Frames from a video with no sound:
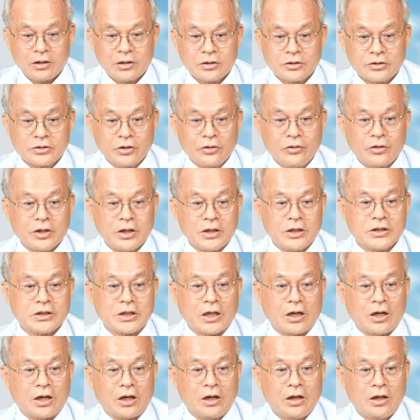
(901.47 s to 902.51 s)
所以，我跟你
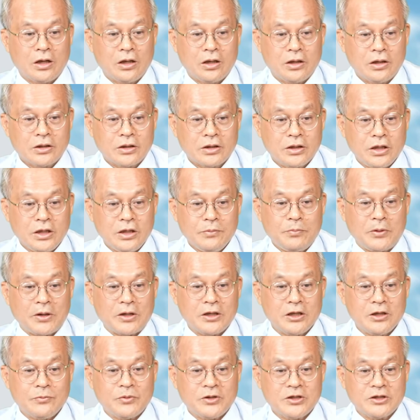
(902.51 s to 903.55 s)
讲啊，低
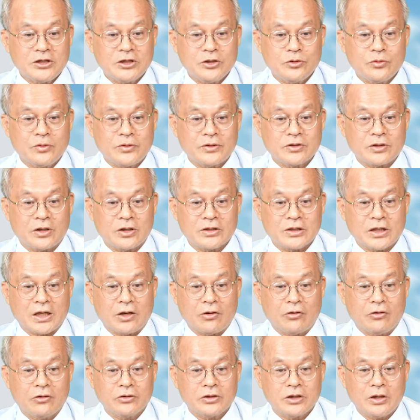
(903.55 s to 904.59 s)
本利比技术面这
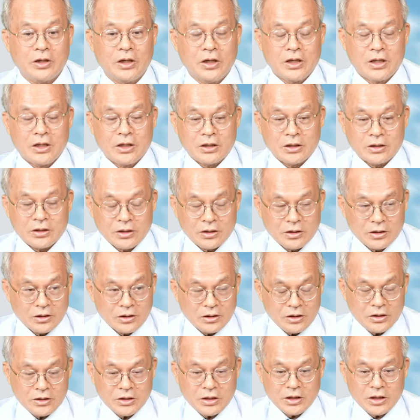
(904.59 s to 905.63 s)
样红低
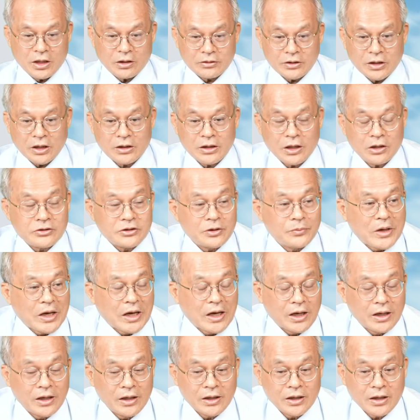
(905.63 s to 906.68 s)
一定要等到怎么
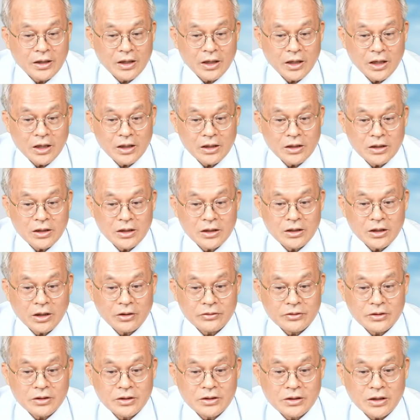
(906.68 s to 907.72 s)
样，K D
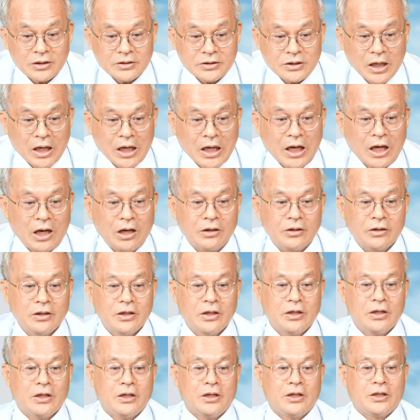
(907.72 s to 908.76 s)
到低档才好。
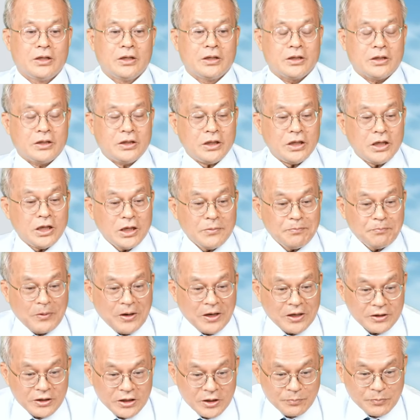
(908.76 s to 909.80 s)
低
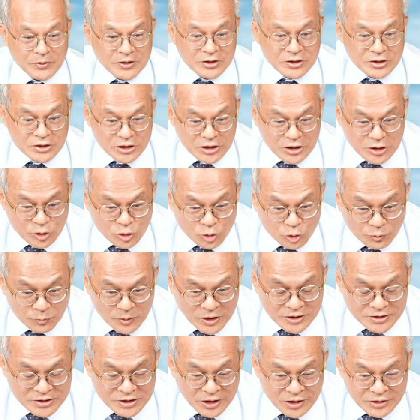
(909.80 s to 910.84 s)
本利比技术
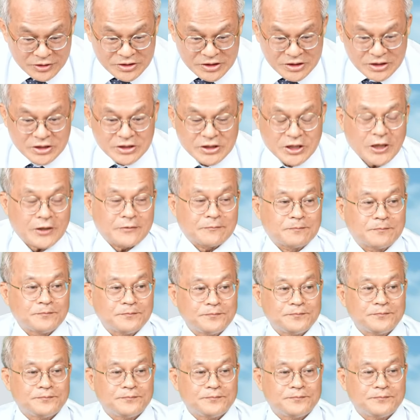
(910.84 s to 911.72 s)
面测季线。